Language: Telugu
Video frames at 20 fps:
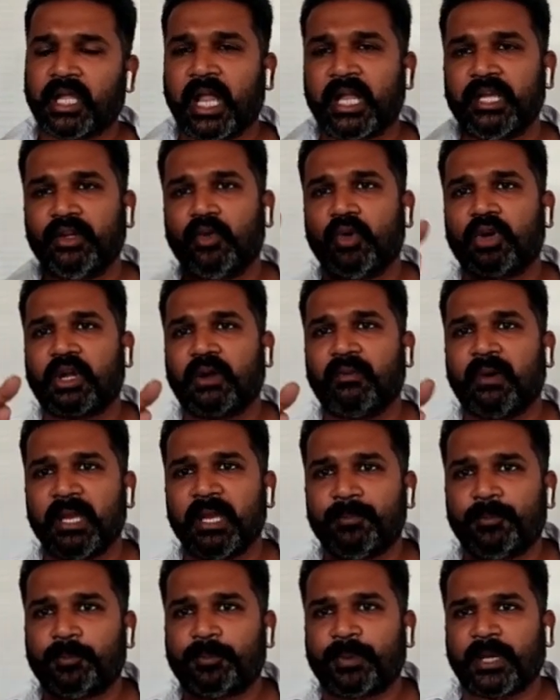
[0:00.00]
కానీ
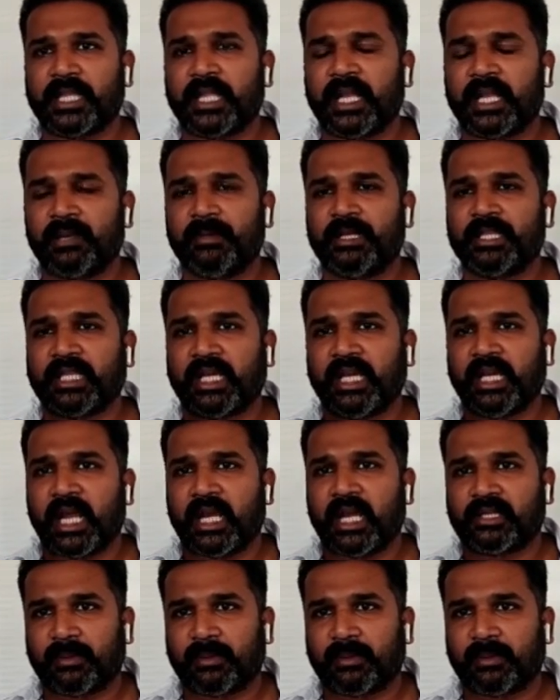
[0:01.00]
ఒకవైపు ప్రధానమంత్రి